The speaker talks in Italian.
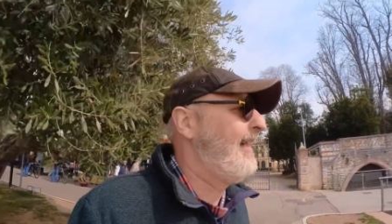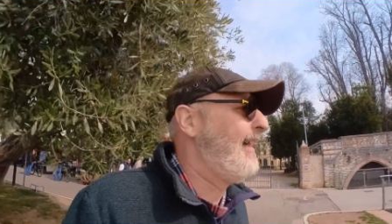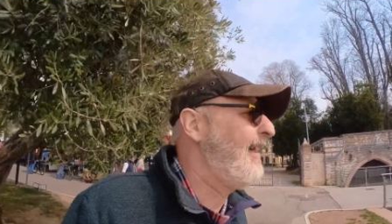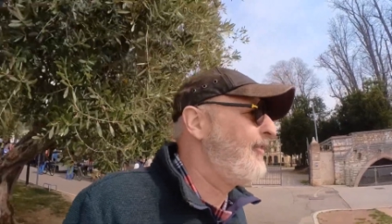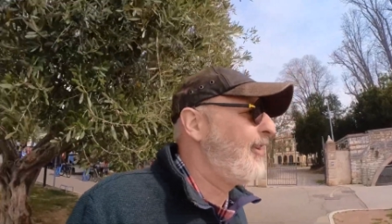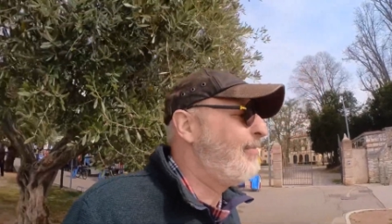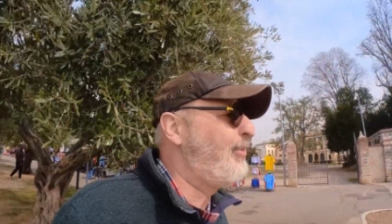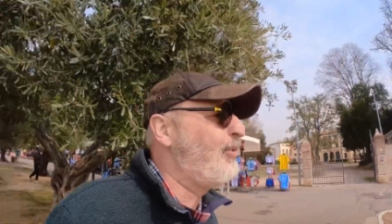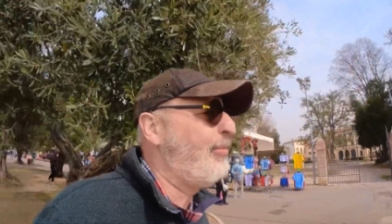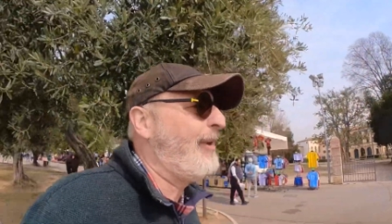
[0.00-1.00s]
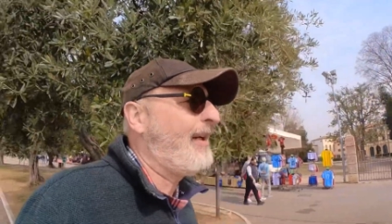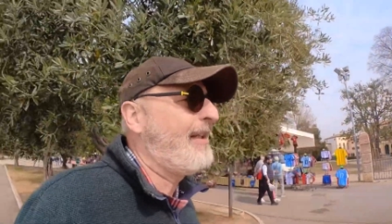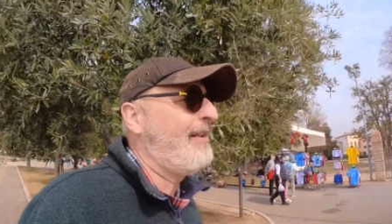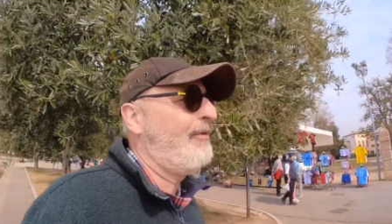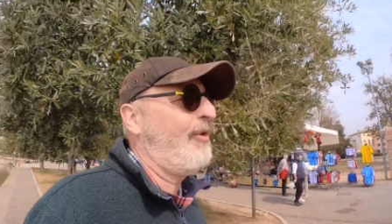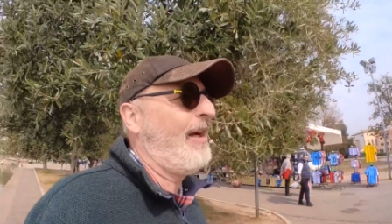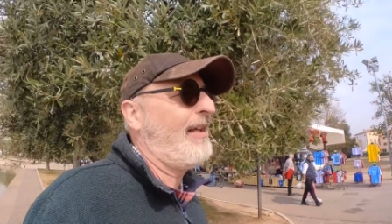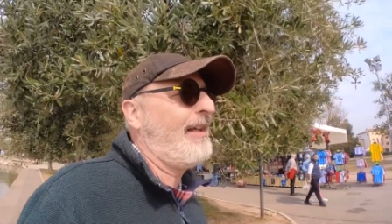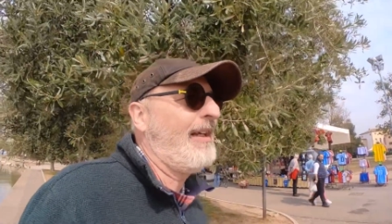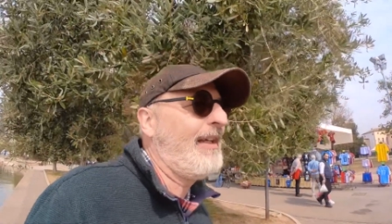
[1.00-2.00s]
essere più operativo
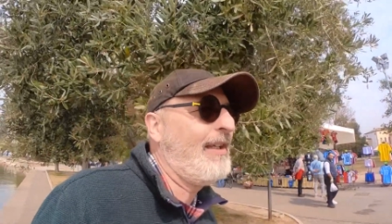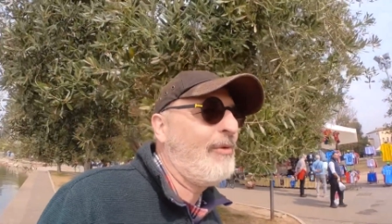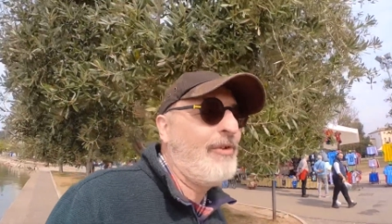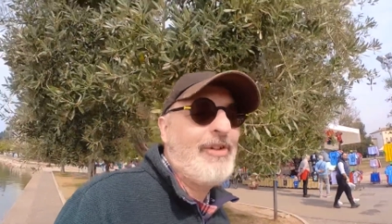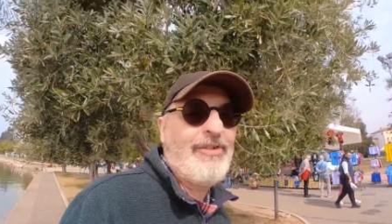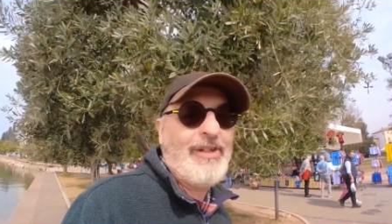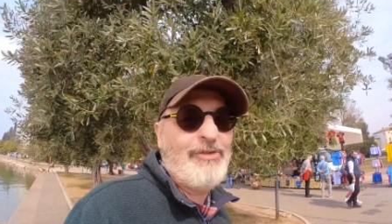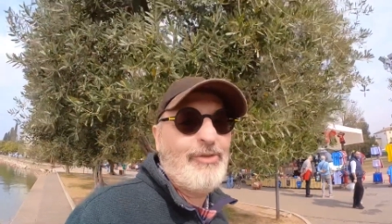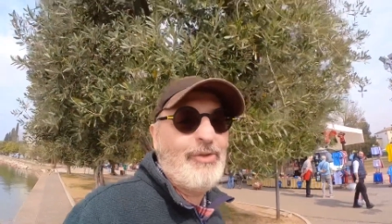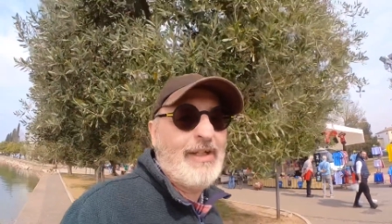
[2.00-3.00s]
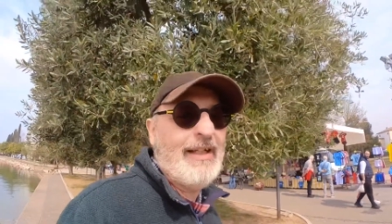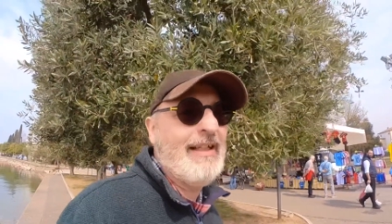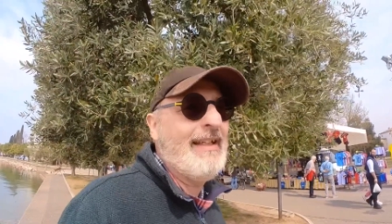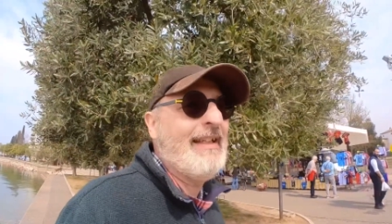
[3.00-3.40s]
anche in questa stagione